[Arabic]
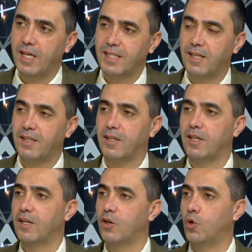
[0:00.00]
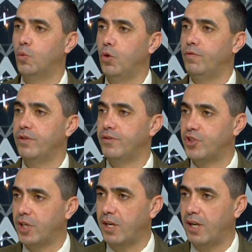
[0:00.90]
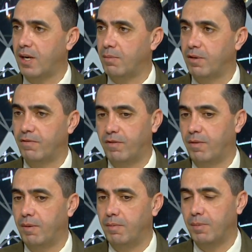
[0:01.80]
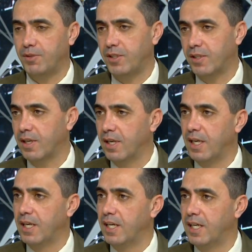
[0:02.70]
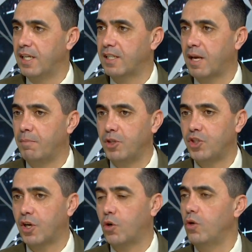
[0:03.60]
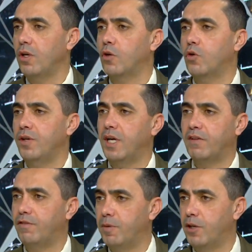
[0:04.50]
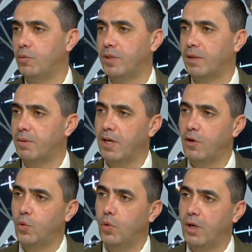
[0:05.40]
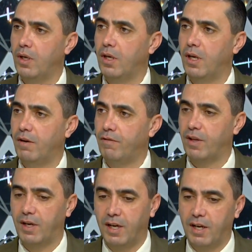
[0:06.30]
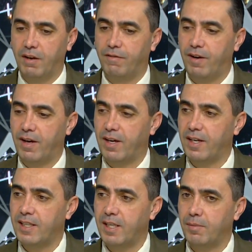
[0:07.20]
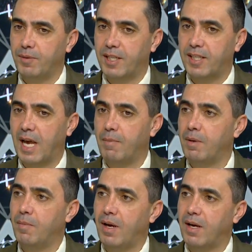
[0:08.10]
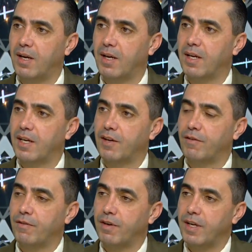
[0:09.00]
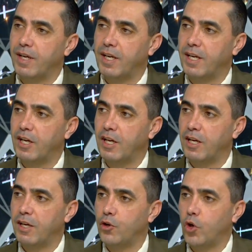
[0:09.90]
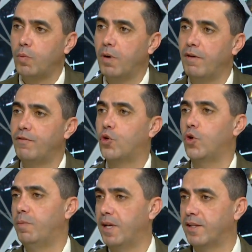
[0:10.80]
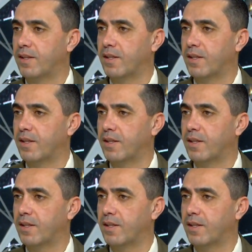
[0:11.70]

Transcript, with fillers: اصلا آه، قبول في في الشارع العربي فما ما بصير آه، تهمشها كل كل نادي في بلده بيعتبر حاله هو الافضل فانت بدك تتعامل مع آه، النخبه في كل بلد